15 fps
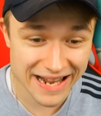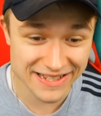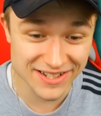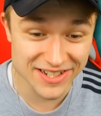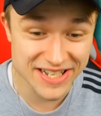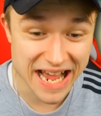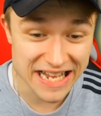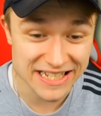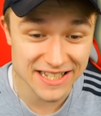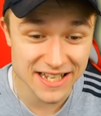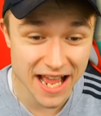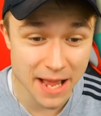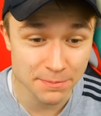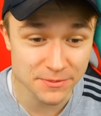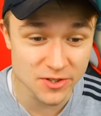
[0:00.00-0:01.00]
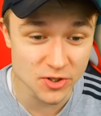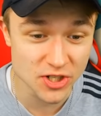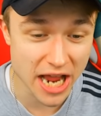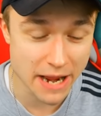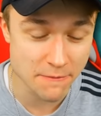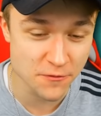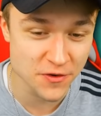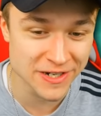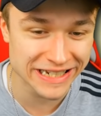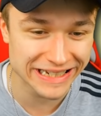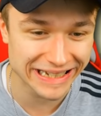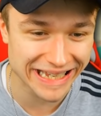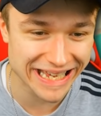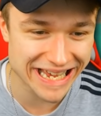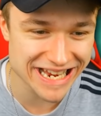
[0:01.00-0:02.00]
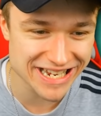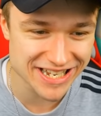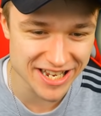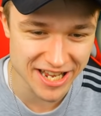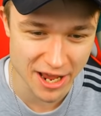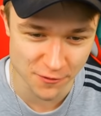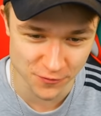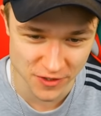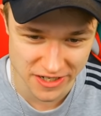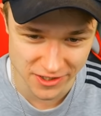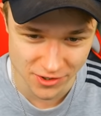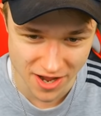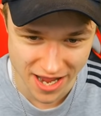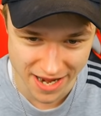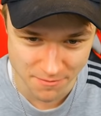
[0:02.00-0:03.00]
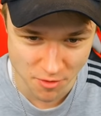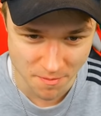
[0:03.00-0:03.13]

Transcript: Also das abzuteilen, finde ich richtig heftig. So, einen